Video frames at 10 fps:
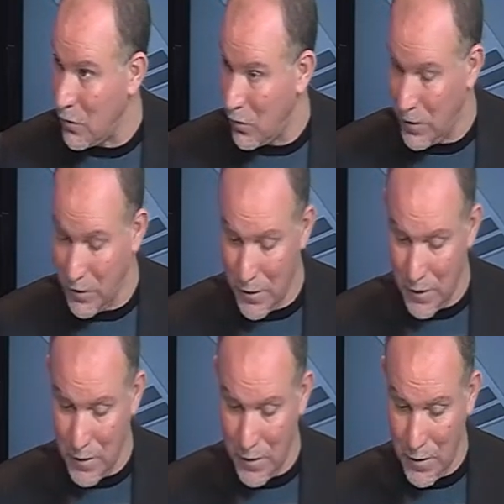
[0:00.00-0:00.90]
اضرو حتى
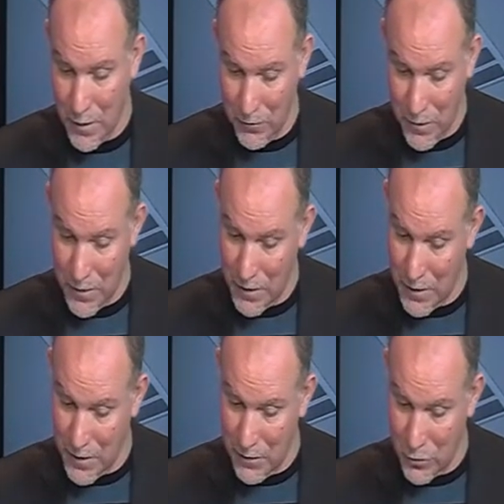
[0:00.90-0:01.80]
آه، رسينا
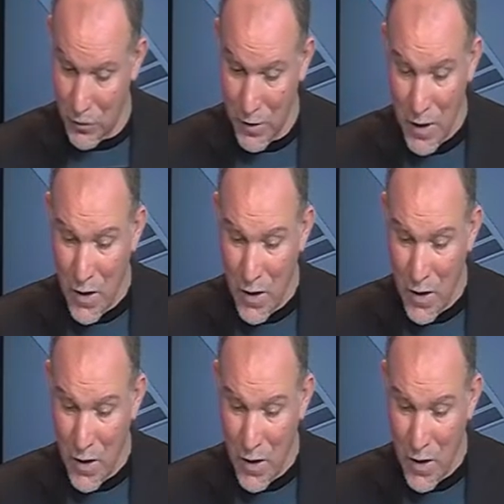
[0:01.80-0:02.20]
ثار لاكود